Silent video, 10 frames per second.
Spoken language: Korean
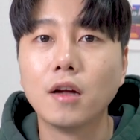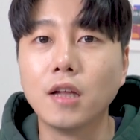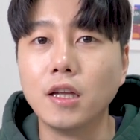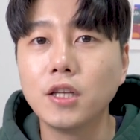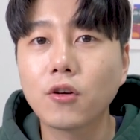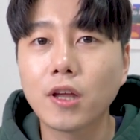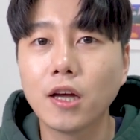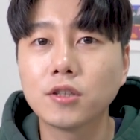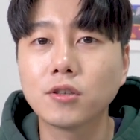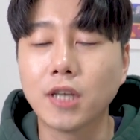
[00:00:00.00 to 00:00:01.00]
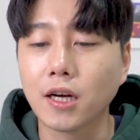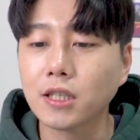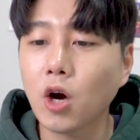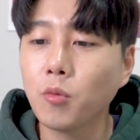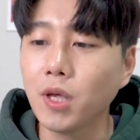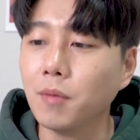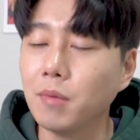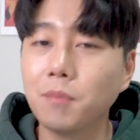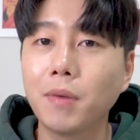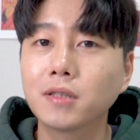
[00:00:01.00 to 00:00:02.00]
네, 이렇게 해서 제가 샤오미
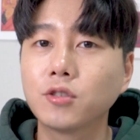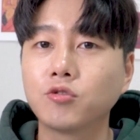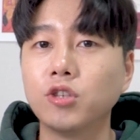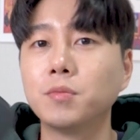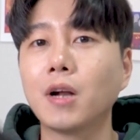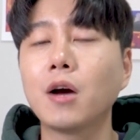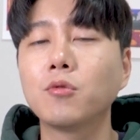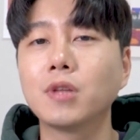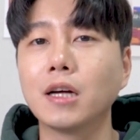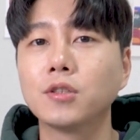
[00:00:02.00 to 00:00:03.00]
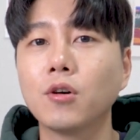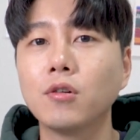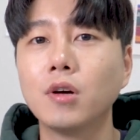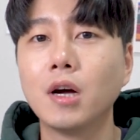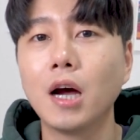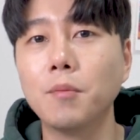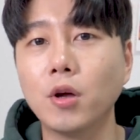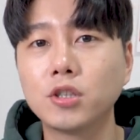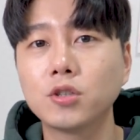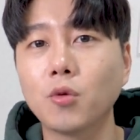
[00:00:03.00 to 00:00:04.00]
밑박스 구입을 하고 나서 한
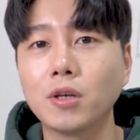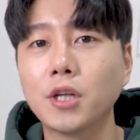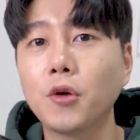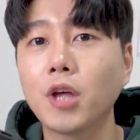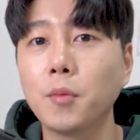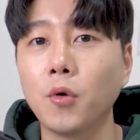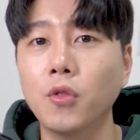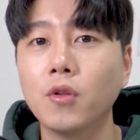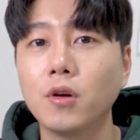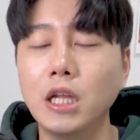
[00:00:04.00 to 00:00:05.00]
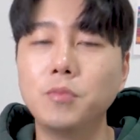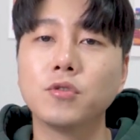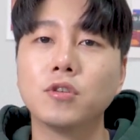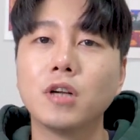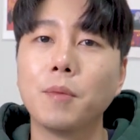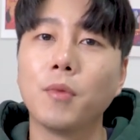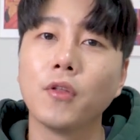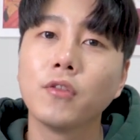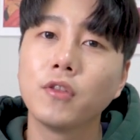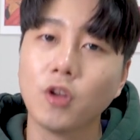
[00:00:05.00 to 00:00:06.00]
며칠 동안 사용해본 리뷰를
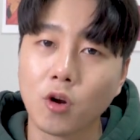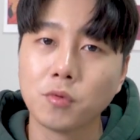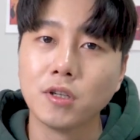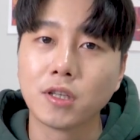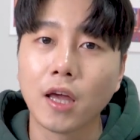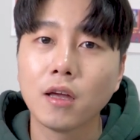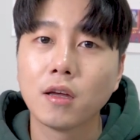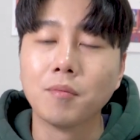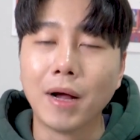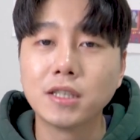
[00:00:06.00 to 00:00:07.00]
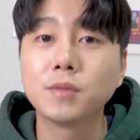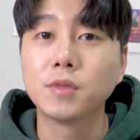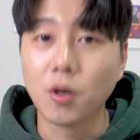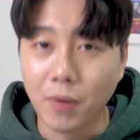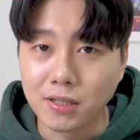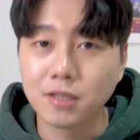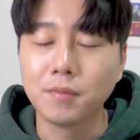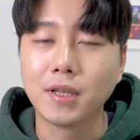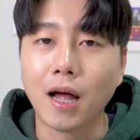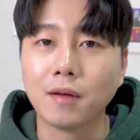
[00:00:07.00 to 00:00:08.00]
한번 여러분들께 말씀드려
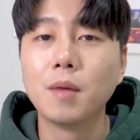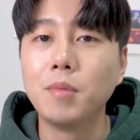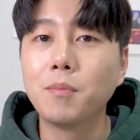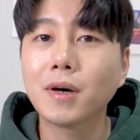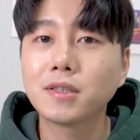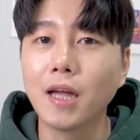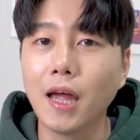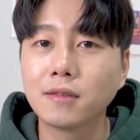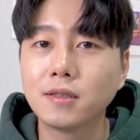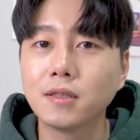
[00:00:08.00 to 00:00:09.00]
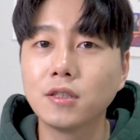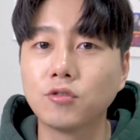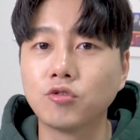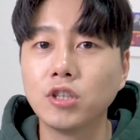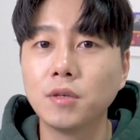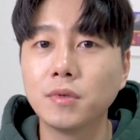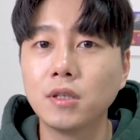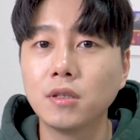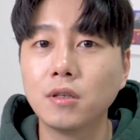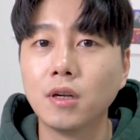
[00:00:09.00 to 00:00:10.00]
봤습니다. 밑박스 S를
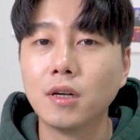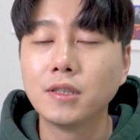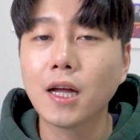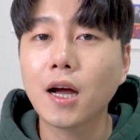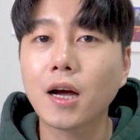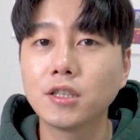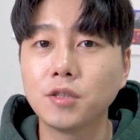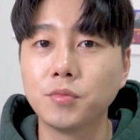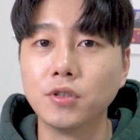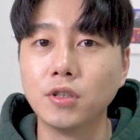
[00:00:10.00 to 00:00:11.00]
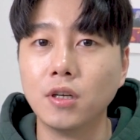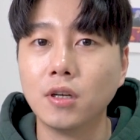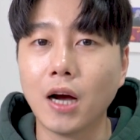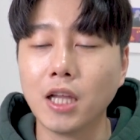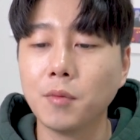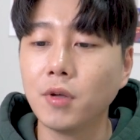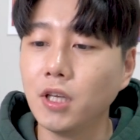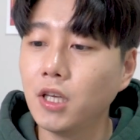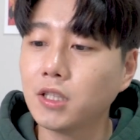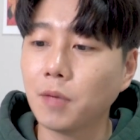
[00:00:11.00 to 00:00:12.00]
구입을 생각하시는 분들
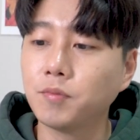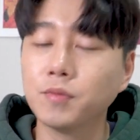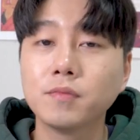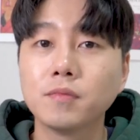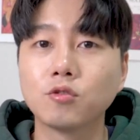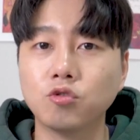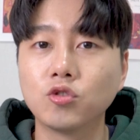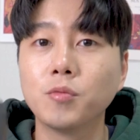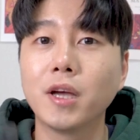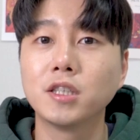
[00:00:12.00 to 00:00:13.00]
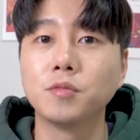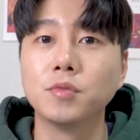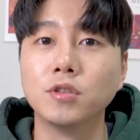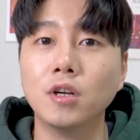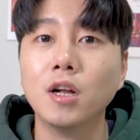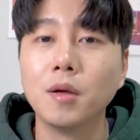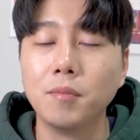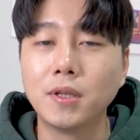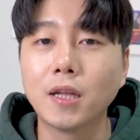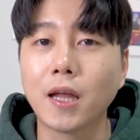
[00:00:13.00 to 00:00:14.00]
아니면 이 제품 궁금해 하시는 분들
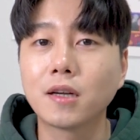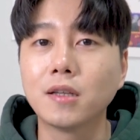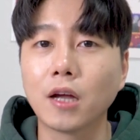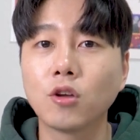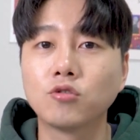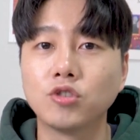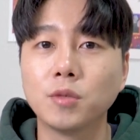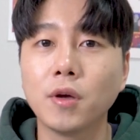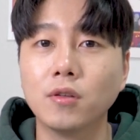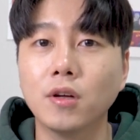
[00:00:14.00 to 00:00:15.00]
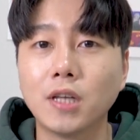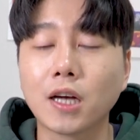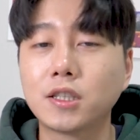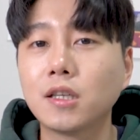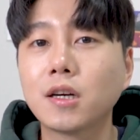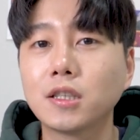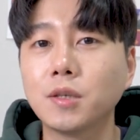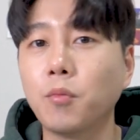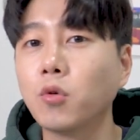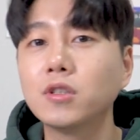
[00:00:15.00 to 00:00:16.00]
밑에 댓글 남겨주시면 제가
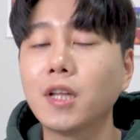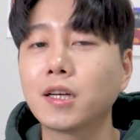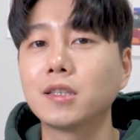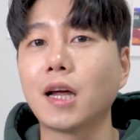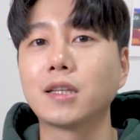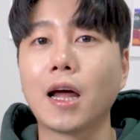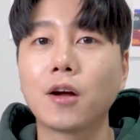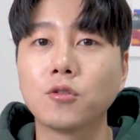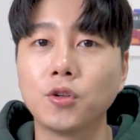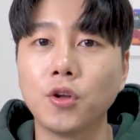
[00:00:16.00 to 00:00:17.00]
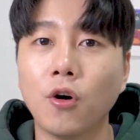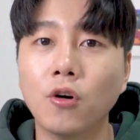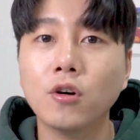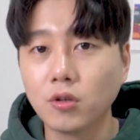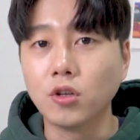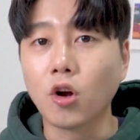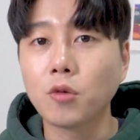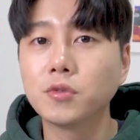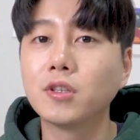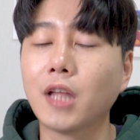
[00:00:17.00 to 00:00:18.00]
지금까지 모든 댓글 다 달았거든요.
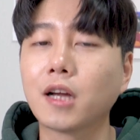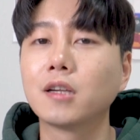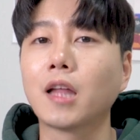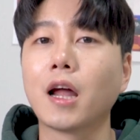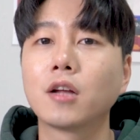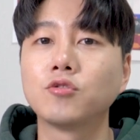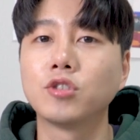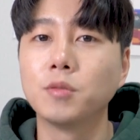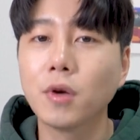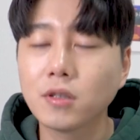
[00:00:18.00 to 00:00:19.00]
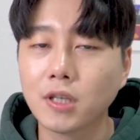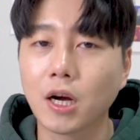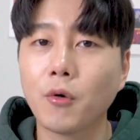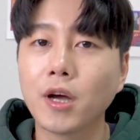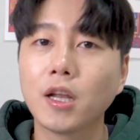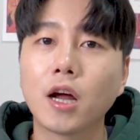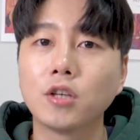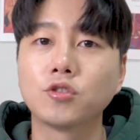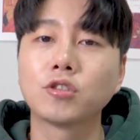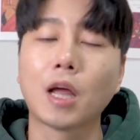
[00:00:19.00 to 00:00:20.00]
여러분들 댓글 달아주시면 제가
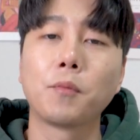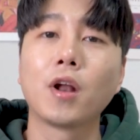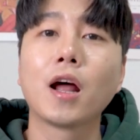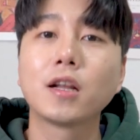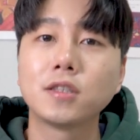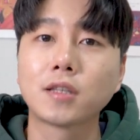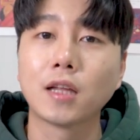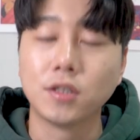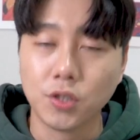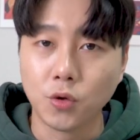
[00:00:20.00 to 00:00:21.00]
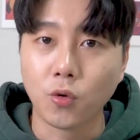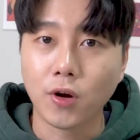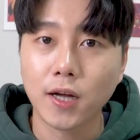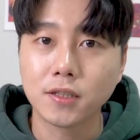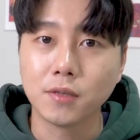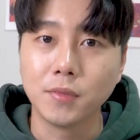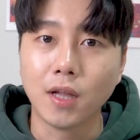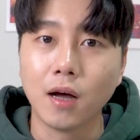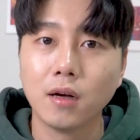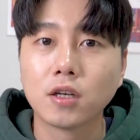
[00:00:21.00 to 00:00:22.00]
확인해가지고 답변 하나씩 다 드리도록
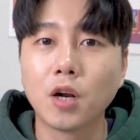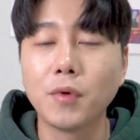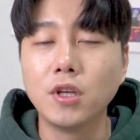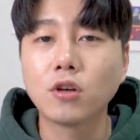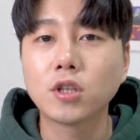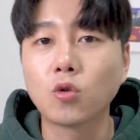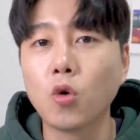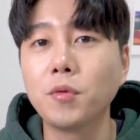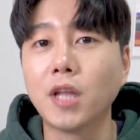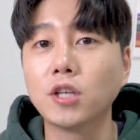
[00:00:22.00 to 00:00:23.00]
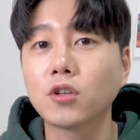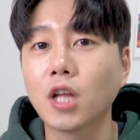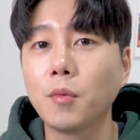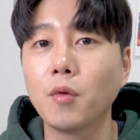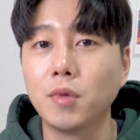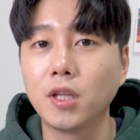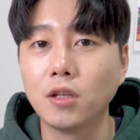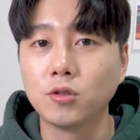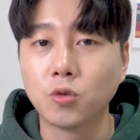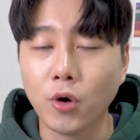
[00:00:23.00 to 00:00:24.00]
하겠습니다. 그러면 이 영상 도움이 되셨다면 밑에
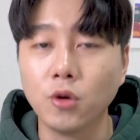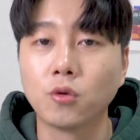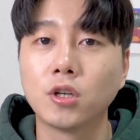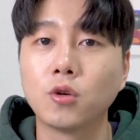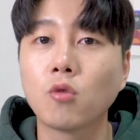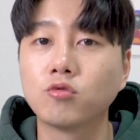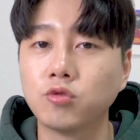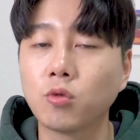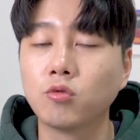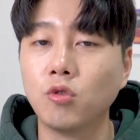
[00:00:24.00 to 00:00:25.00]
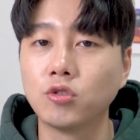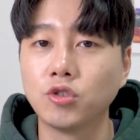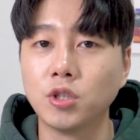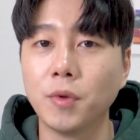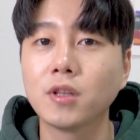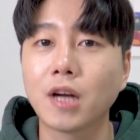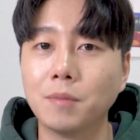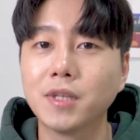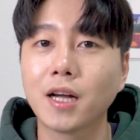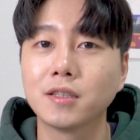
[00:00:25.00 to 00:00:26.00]
있는 좋아요 그리고 구독 눌러주시면
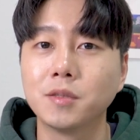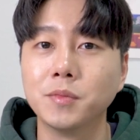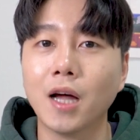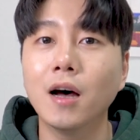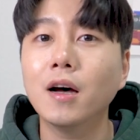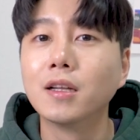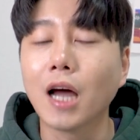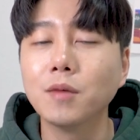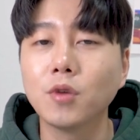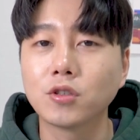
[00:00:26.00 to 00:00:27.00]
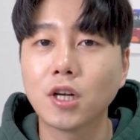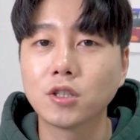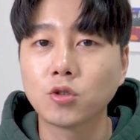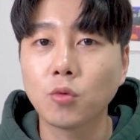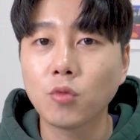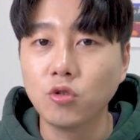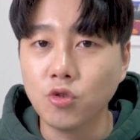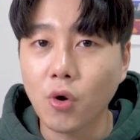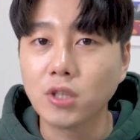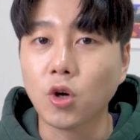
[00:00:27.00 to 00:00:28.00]
감사하겠습니다. 다음 영상에서 좀 더
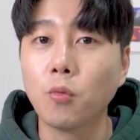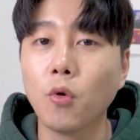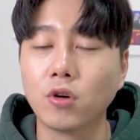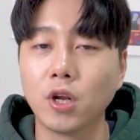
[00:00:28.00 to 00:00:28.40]
유용한 정보